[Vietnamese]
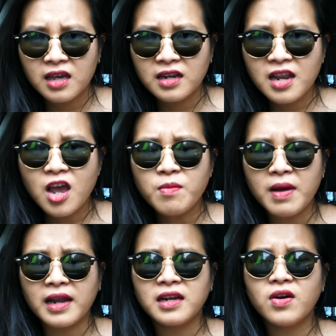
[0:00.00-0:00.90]
nếu
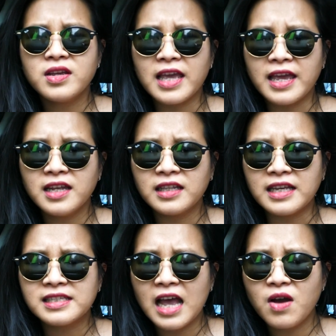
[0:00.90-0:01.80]
mà anh nói vậy
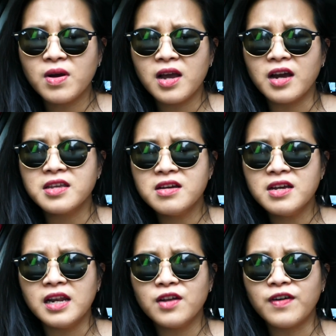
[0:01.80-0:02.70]
tại sao ở dưới
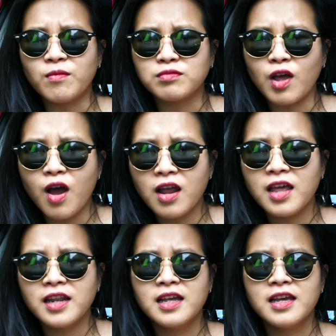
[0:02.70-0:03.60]
này nó phồng to
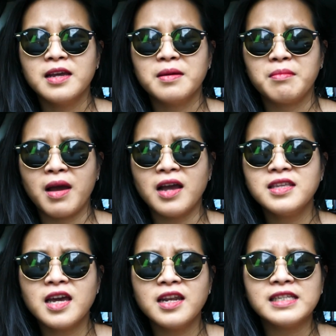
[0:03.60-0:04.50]
lên mà ở
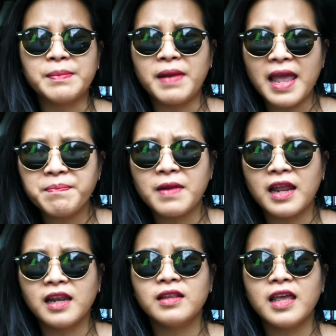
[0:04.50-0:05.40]
trên nó sẹp lép nè,
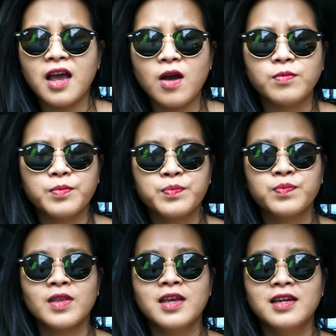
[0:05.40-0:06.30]
anh thấy không?
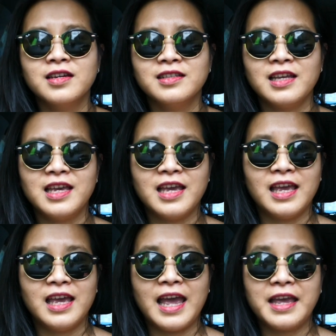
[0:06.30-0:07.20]

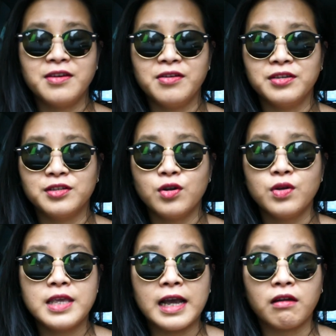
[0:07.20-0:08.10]
Thì hai người tôi
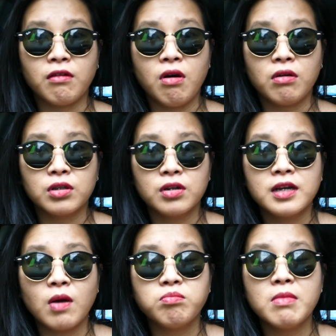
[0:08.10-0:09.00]
nói giằng co, tôi nói
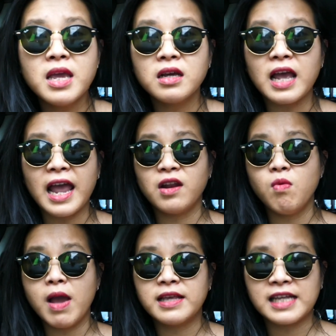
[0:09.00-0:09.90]
không biết ai
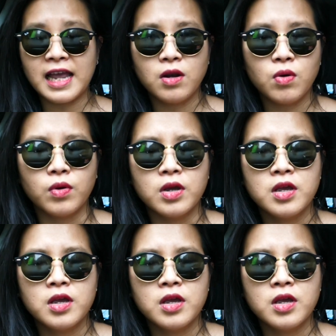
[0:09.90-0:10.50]
đúng ai sai luôn.